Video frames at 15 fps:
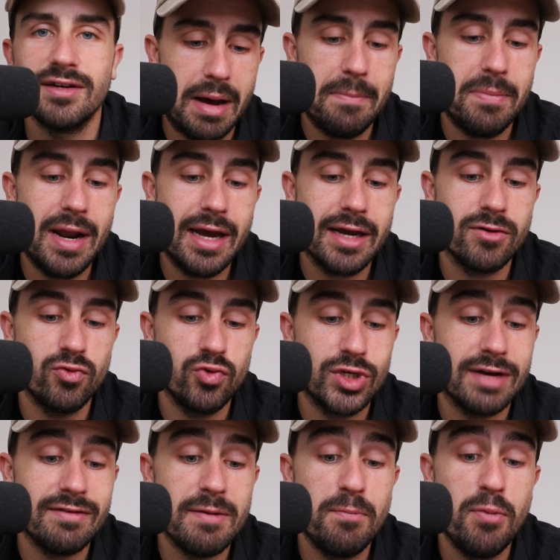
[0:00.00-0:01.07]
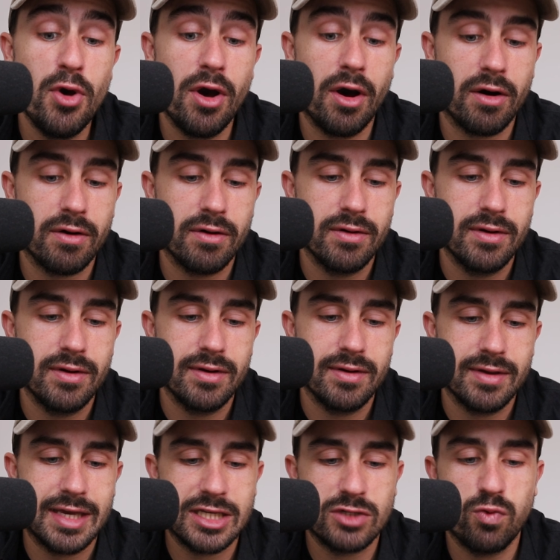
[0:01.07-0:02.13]
Ma blague où j'avais peur
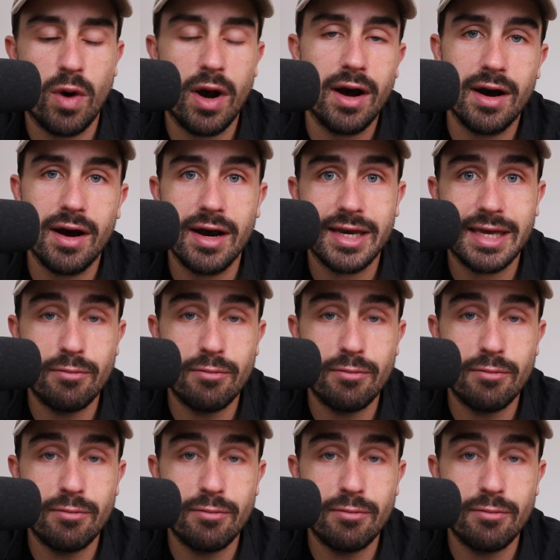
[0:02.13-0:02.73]
qu'elle soit,